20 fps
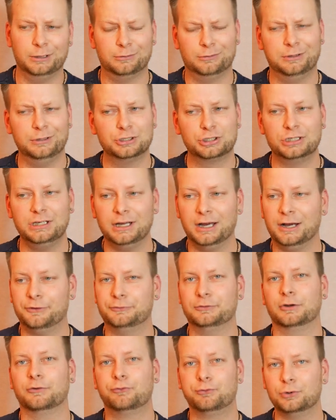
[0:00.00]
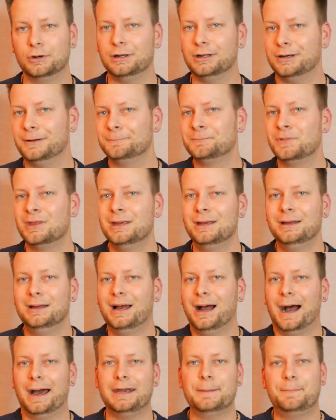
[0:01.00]
klischeehafter Thriller.
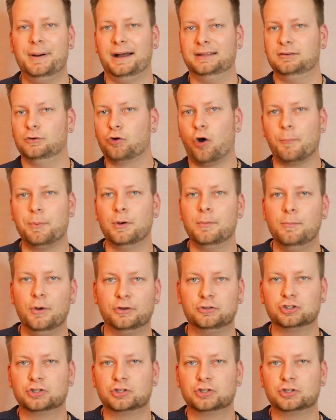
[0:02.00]
Eine Partygruppe möchte